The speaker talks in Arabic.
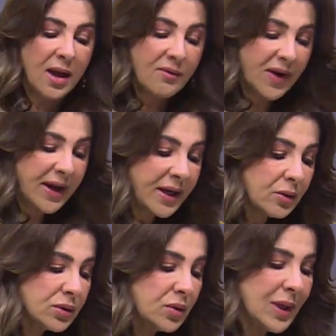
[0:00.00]

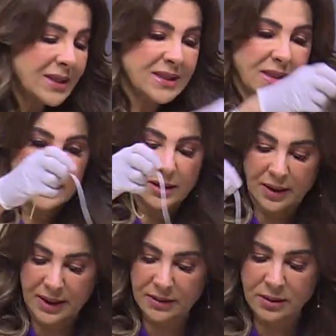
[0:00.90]
فهناخد دلوقتي
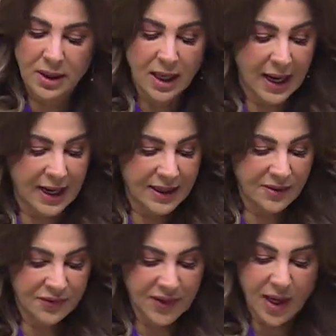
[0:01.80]
الخيط
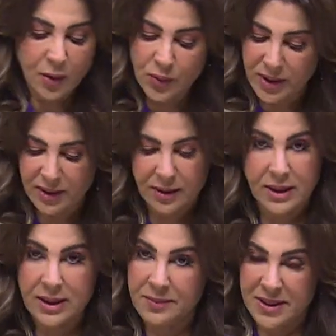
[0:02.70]
هنقفل او
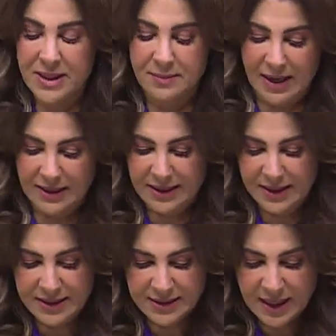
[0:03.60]
اللي بيجي مع
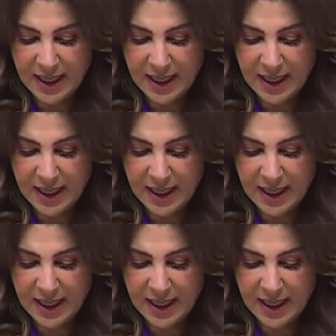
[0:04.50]
الكيس